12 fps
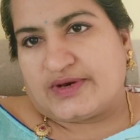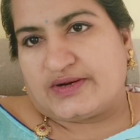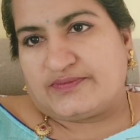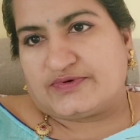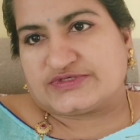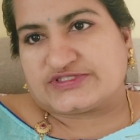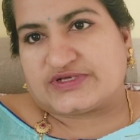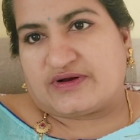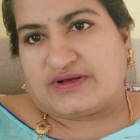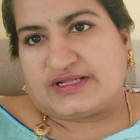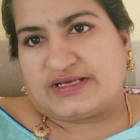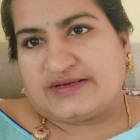మనం
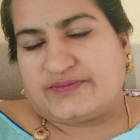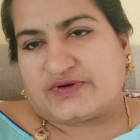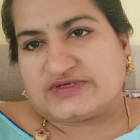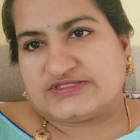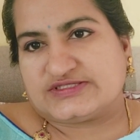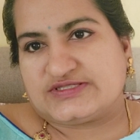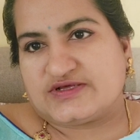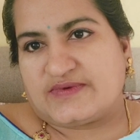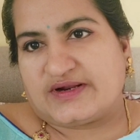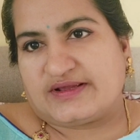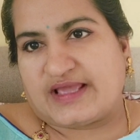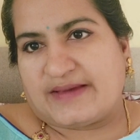పోసుకోవాలి ఈ ప్రాసెస్లో
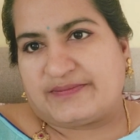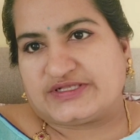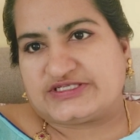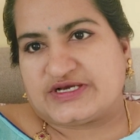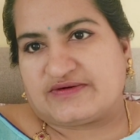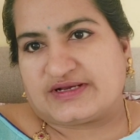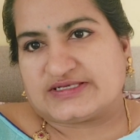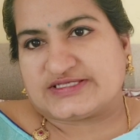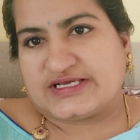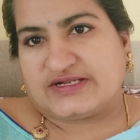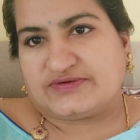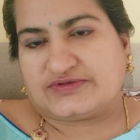మనం గ్యాప్ ఇచ్చే
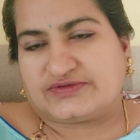అవకాశాలు